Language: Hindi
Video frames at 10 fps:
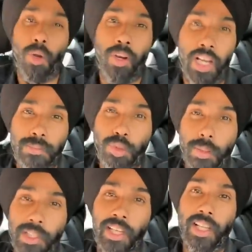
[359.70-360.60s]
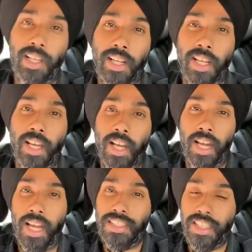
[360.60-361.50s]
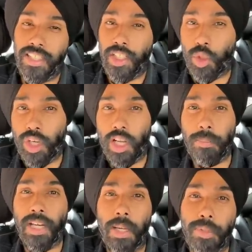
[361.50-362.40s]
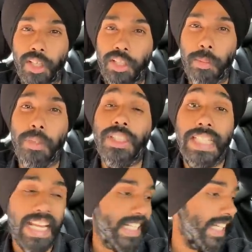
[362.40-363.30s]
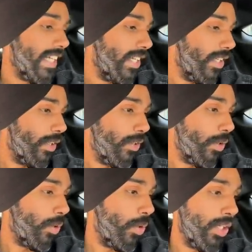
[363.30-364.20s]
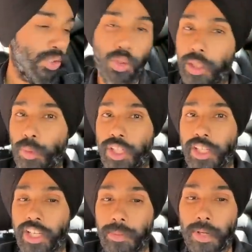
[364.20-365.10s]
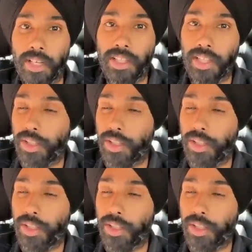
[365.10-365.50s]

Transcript: और आज मुझे पता क्या लग रहा है आज के दिन को ना हम नाम दे देते हैं मस्टैंग डे तो वो एक छोटी मोटी गेड़ी मारते हैं